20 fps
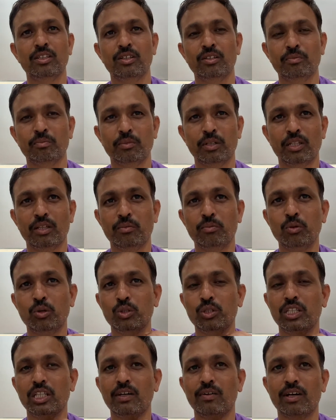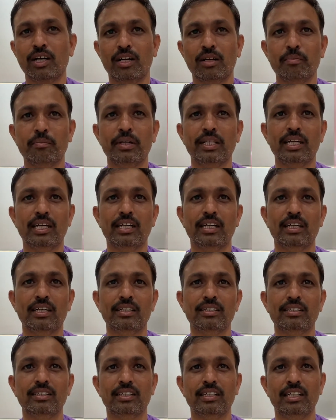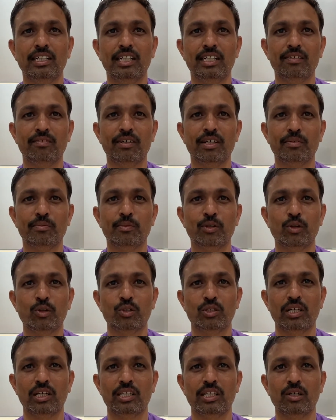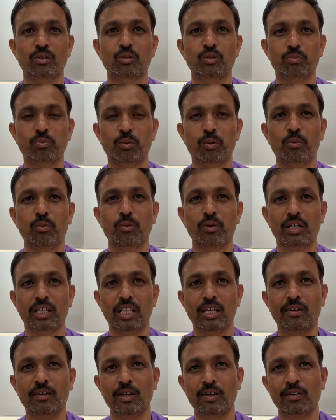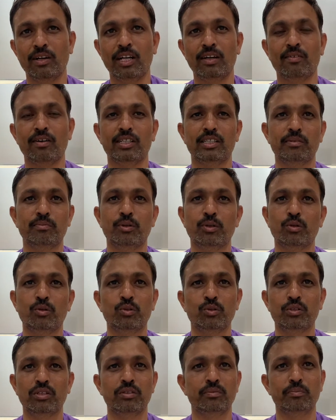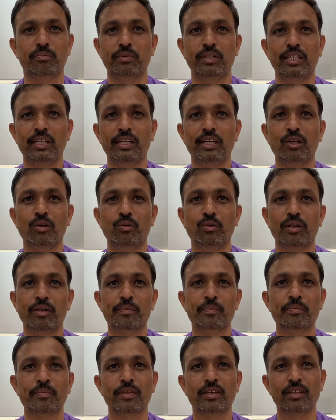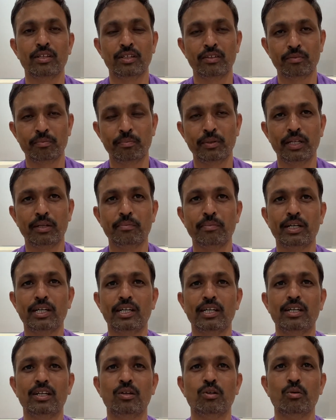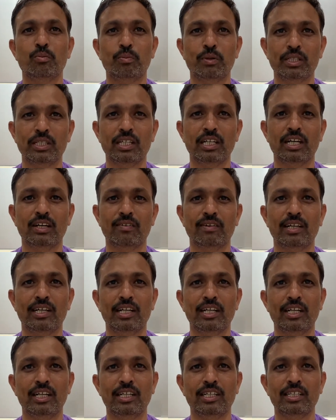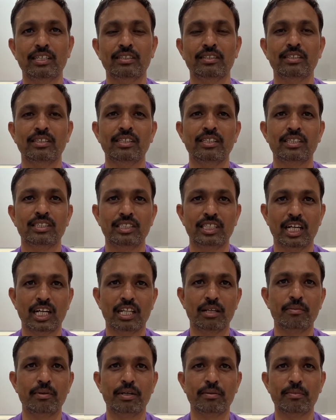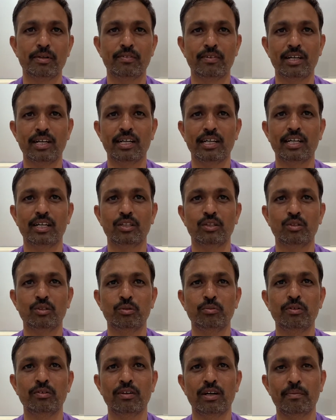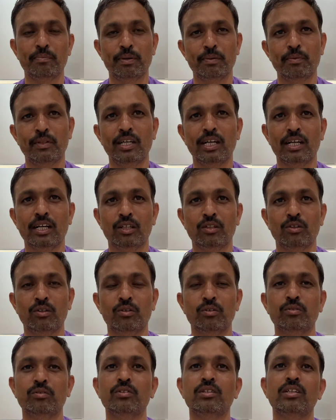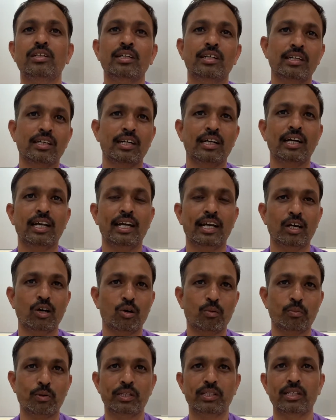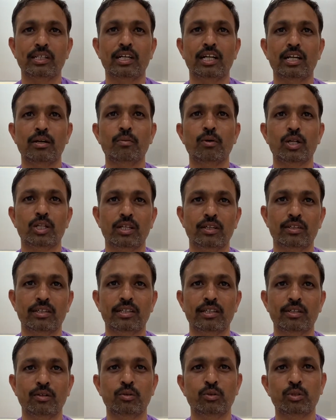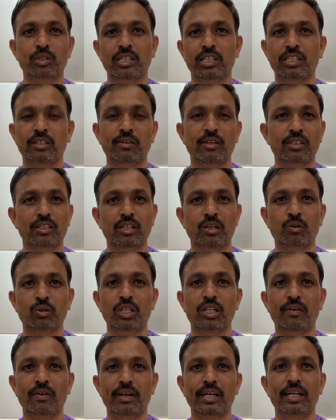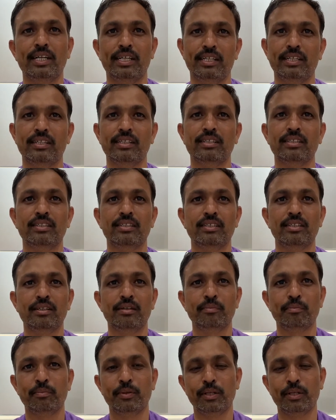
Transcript: मतलब दो तीन दवाखाना में बताया लेकिन वहाँ मेरे को ऐसा लगता कुछ प्रॉब्लम हुआ दवाई लिया वहां से मेरे को कुछ ठीक नहीं हुआ फिर मैंने ऑपरेशन करवाने के लिए शारदा बहन में वहाँ गया तो वहां वहाँ पे भी देखा तो गले का ऑपरेशन के लिए बोलता कि उसकी जगह इसका कोई दवाई नहीं है फिर